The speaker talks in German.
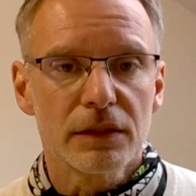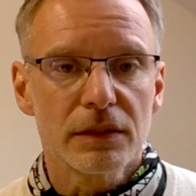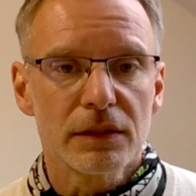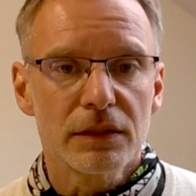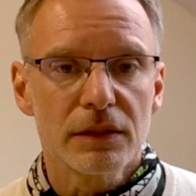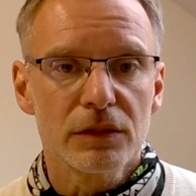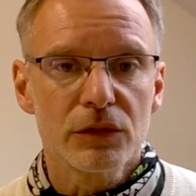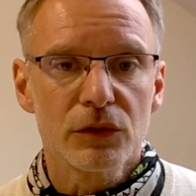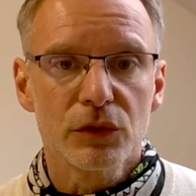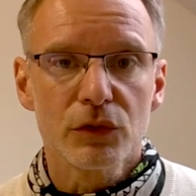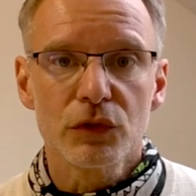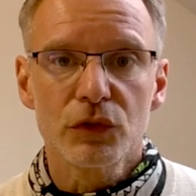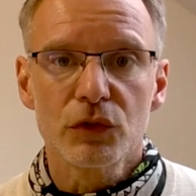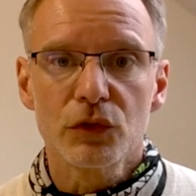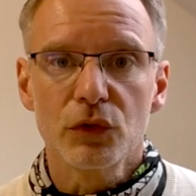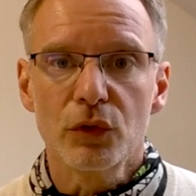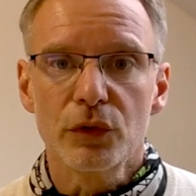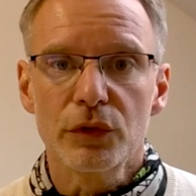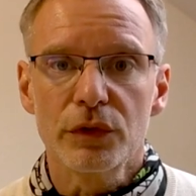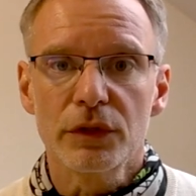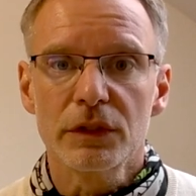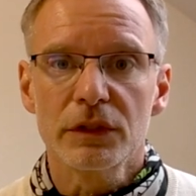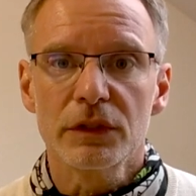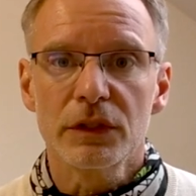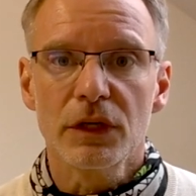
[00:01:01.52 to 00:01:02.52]

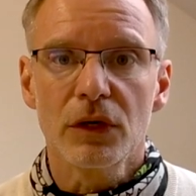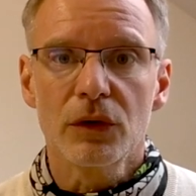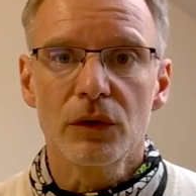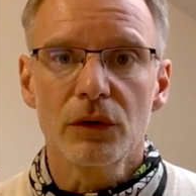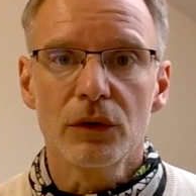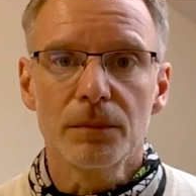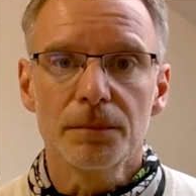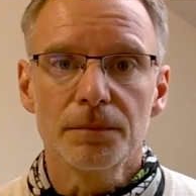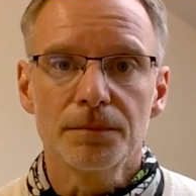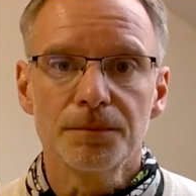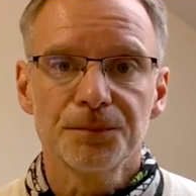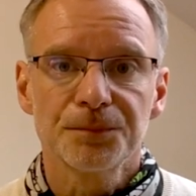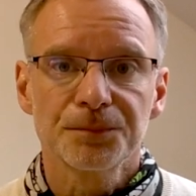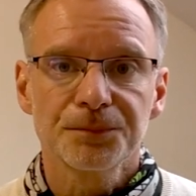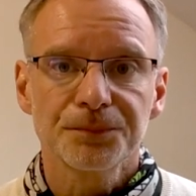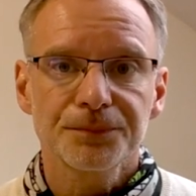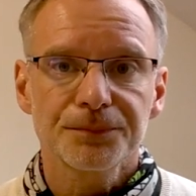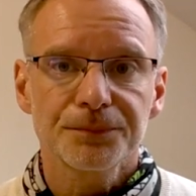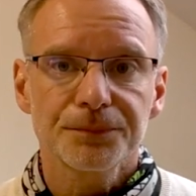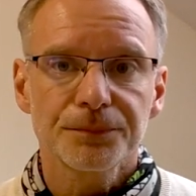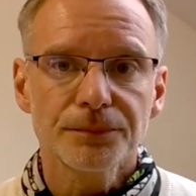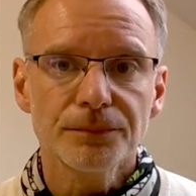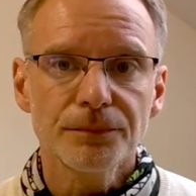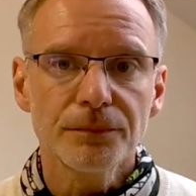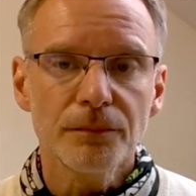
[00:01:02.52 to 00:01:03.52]
Diskussionen darum.
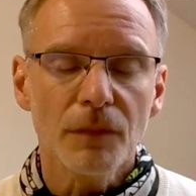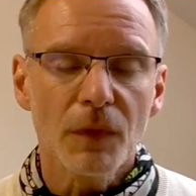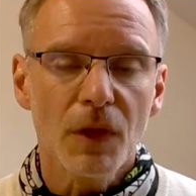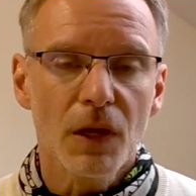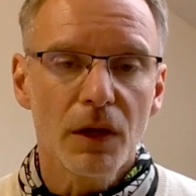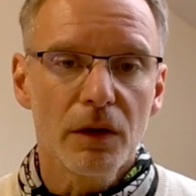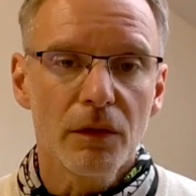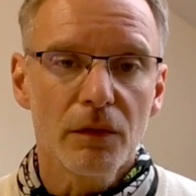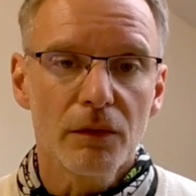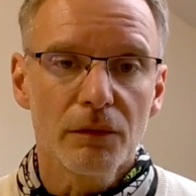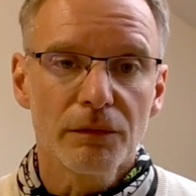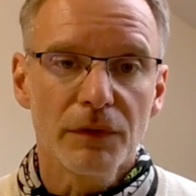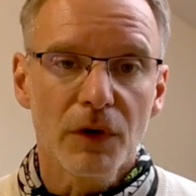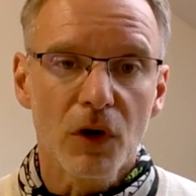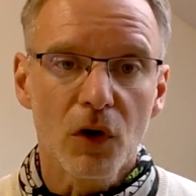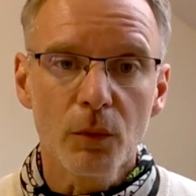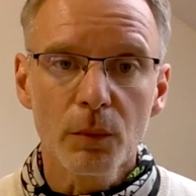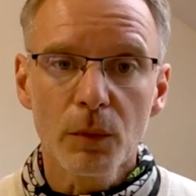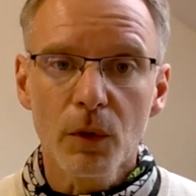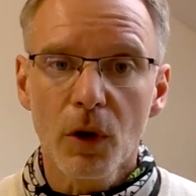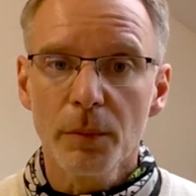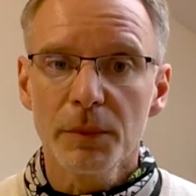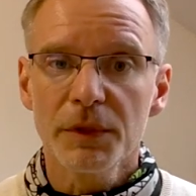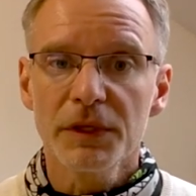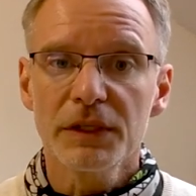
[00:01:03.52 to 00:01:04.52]

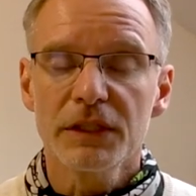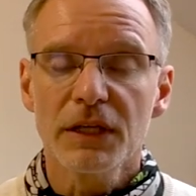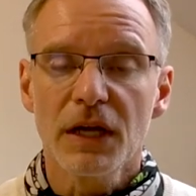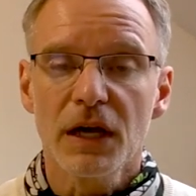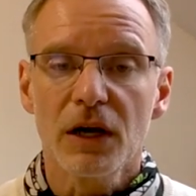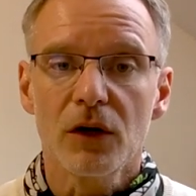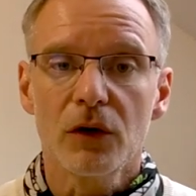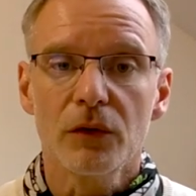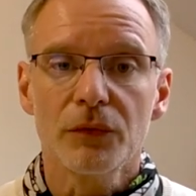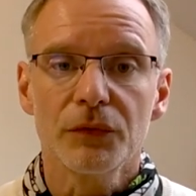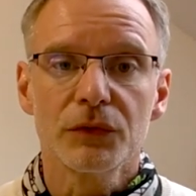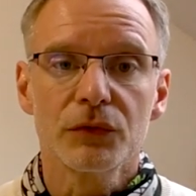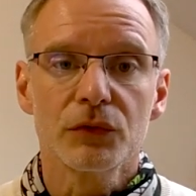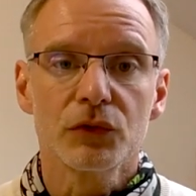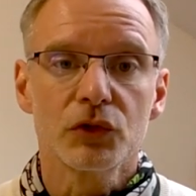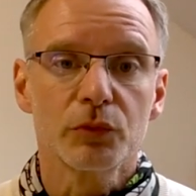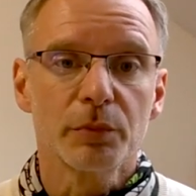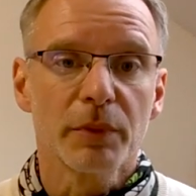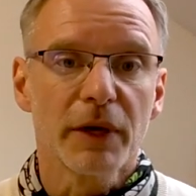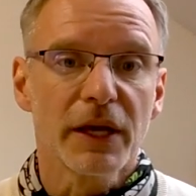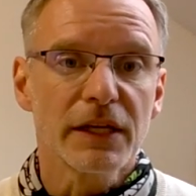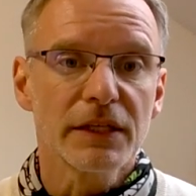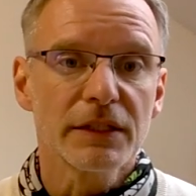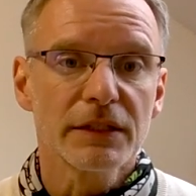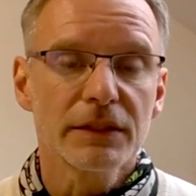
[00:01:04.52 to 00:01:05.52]
Warum komme ich darauf zu
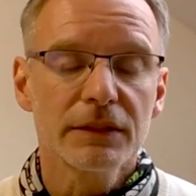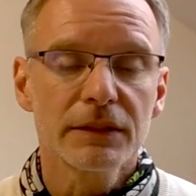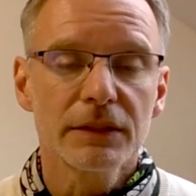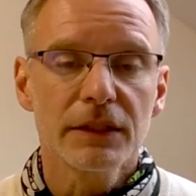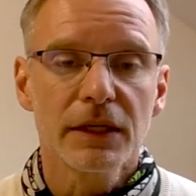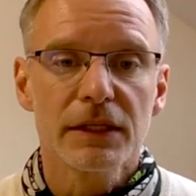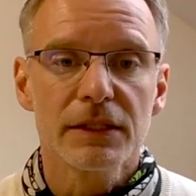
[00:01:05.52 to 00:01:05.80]
sprechen?